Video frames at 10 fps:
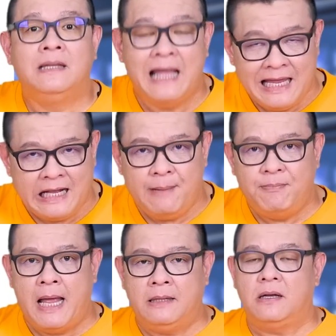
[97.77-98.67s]
ในคลิ
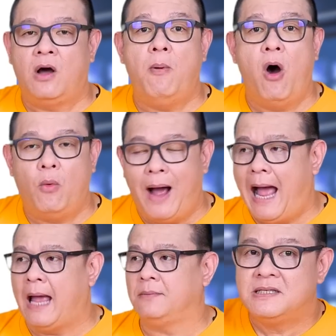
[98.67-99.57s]
ปนั้นเขาบอก
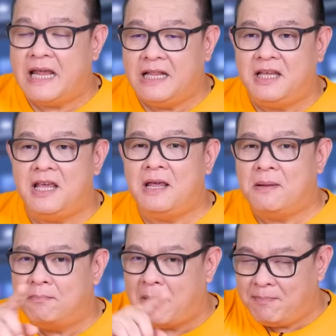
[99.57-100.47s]
ว่าสิ่งที่
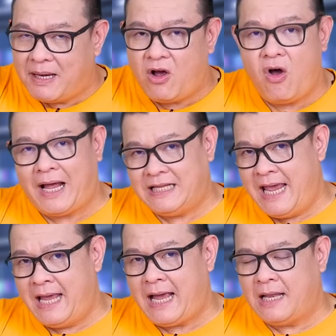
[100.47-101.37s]
มันเป็นข้อขัด
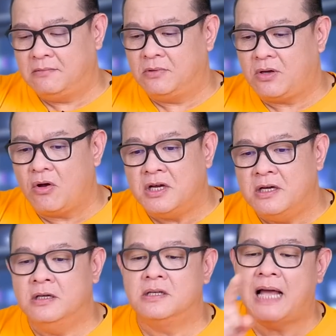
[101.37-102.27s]
แย้งกันก็คื
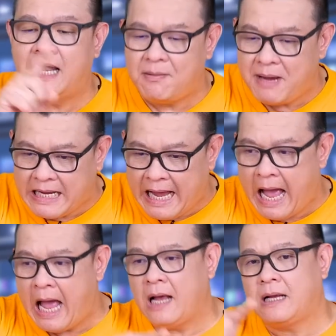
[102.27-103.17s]
อสหรัฐอเมริ
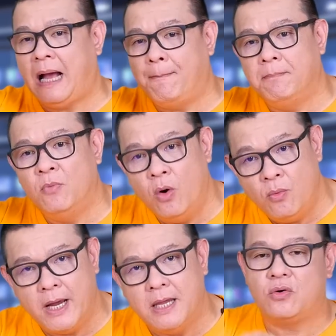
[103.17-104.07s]
กากับหัว
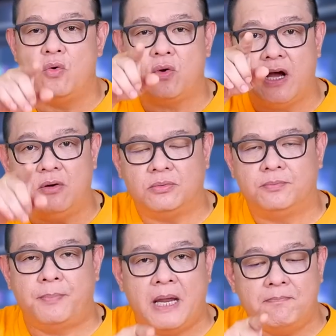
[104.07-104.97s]
เว่ย Google
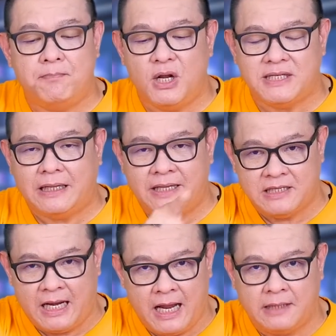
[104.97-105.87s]
เป็นบริษัทใน
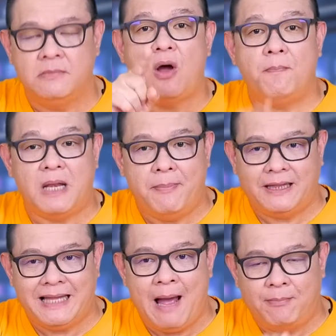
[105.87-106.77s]
สหรัฐต้องปฏิบั
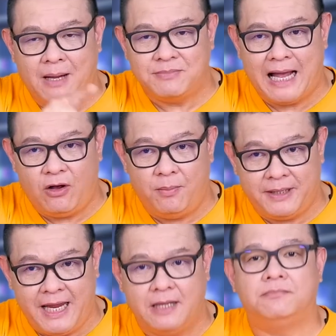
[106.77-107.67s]
ติตามคำสั่งของป
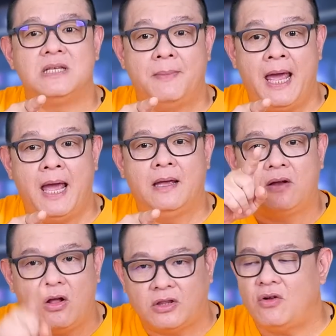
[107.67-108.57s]
ระเทศใช่ไหมฮะ
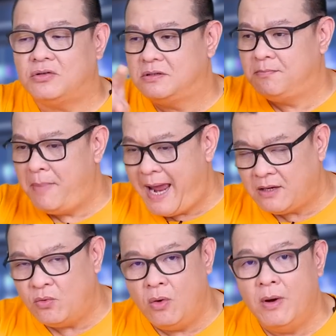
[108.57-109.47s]
ก็ต้องแบ
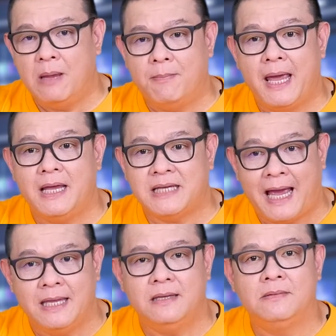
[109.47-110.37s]
นหัวเว่ยไม่ให้
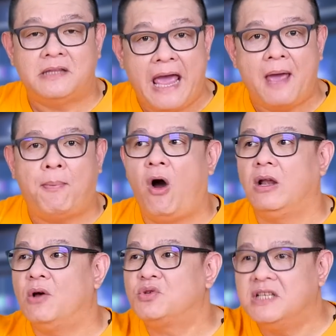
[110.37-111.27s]
ใช้แต่พอ
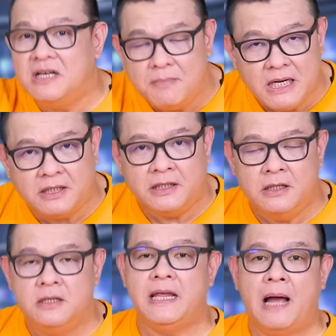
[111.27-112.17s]
เราซื้อมือถื
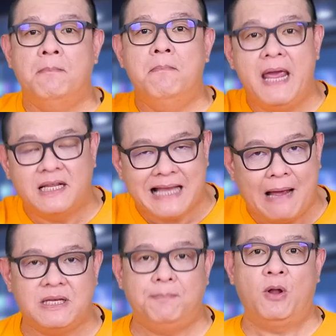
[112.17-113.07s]
ออย่างเมย์
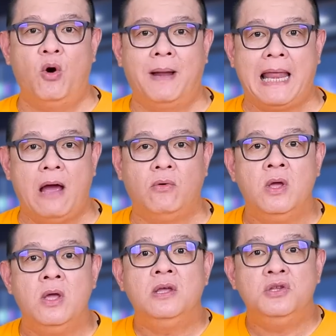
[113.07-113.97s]
30 Pro มาแล้ว
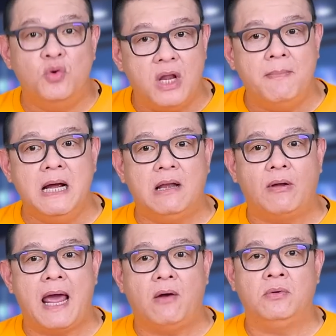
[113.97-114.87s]
อยู่ในมือ
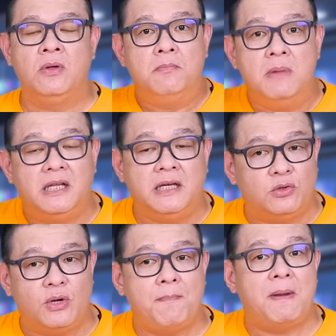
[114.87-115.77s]
เราแล้ว มือถือ
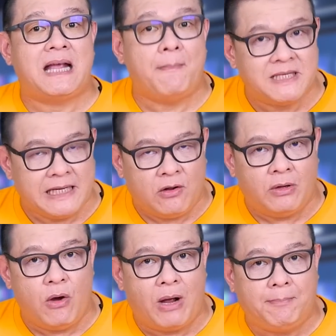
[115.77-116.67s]
ตัวนั้นเป็นกรรมสิทธิ์ข
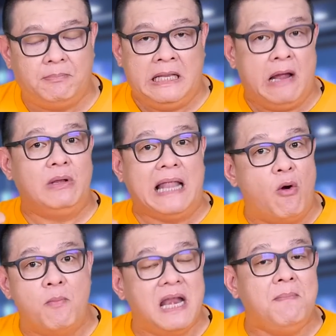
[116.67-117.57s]
องเราครับ แล้ว
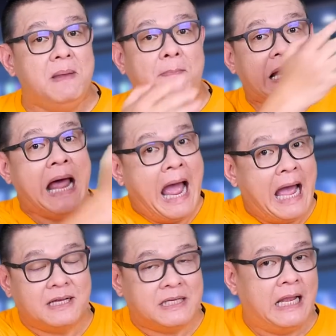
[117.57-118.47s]
เราไม่ได้มีปัญหา
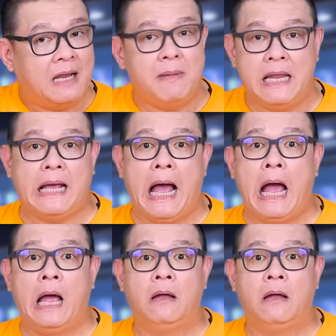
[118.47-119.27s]
กับสหรัฐอเมริกา